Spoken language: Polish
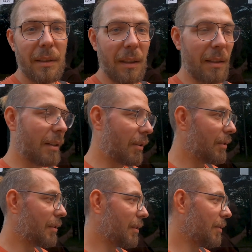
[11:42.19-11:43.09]
się nie
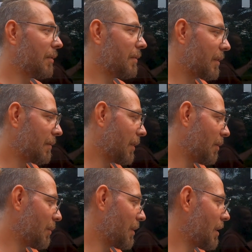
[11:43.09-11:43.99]
kończy, no to wtedy
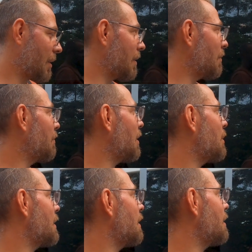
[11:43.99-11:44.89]
wiadomo, że każda
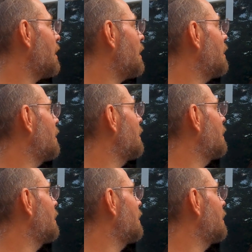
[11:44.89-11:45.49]
stówka ma znaczenie.